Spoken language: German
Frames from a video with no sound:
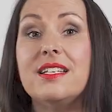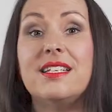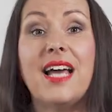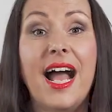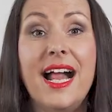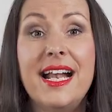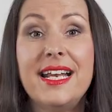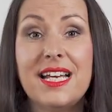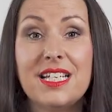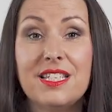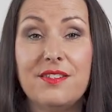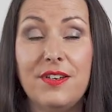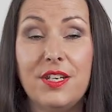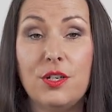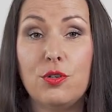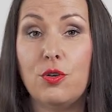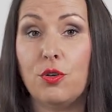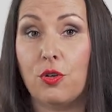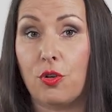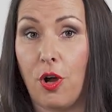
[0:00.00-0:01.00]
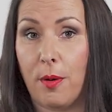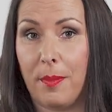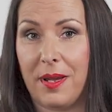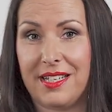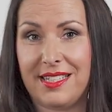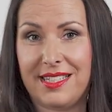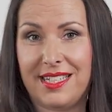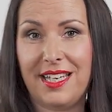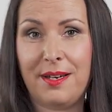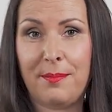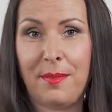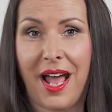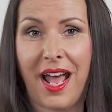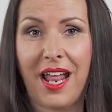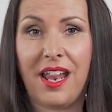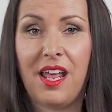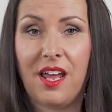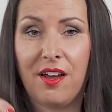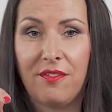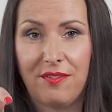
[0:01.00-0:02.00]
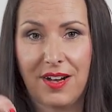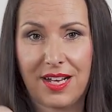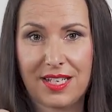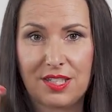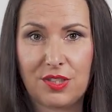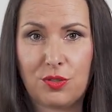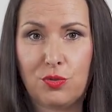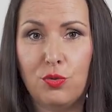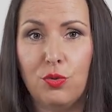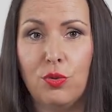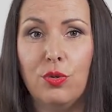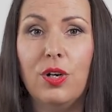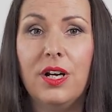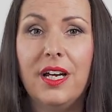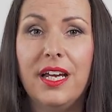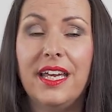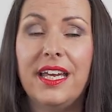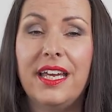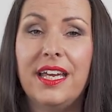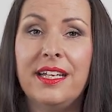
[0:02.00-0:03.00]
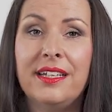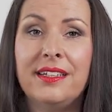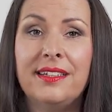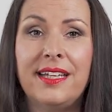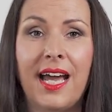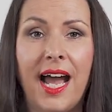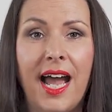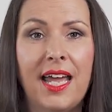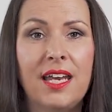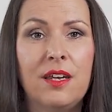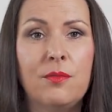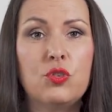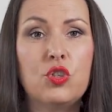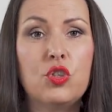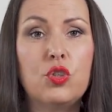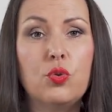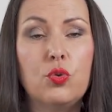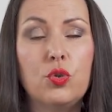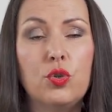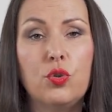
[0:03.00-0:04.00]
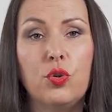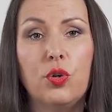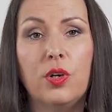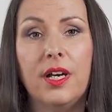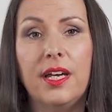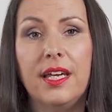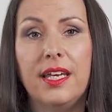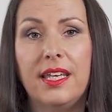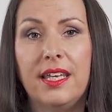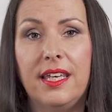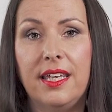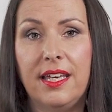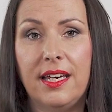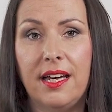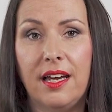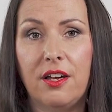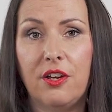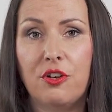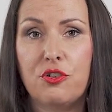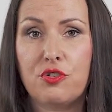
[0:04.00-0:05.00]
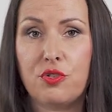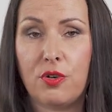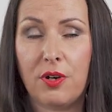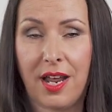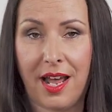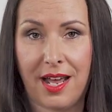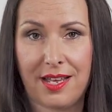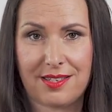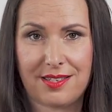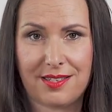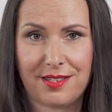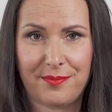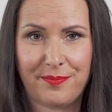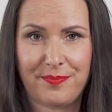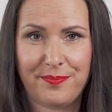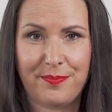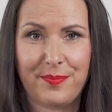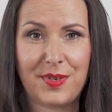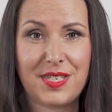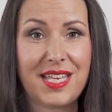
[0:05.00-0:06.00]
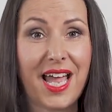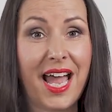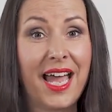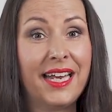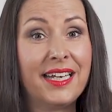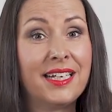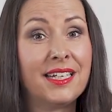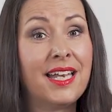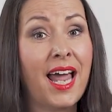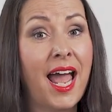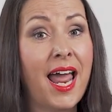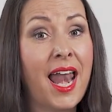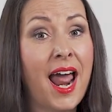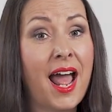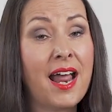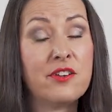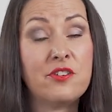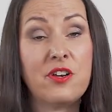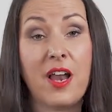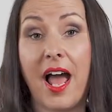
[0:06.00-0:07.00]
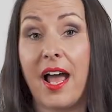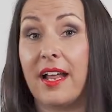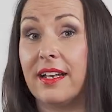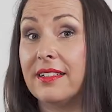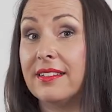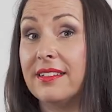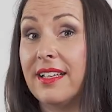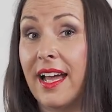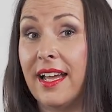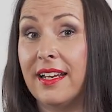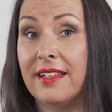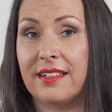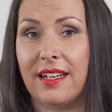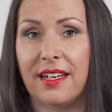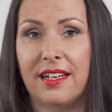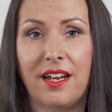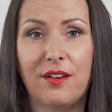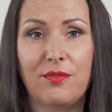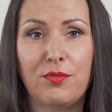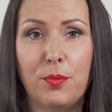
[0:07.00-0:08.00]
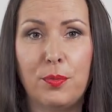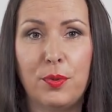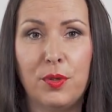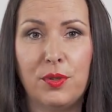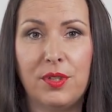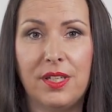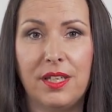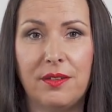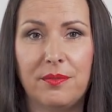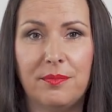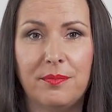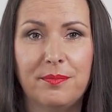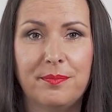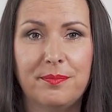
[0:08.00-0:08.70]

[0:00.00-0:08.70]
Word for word: teile das Video und kommentier mal, was du in deinem Studio hier schon hast. Bis dahin, deine Angela, dein Trainer for Beauty.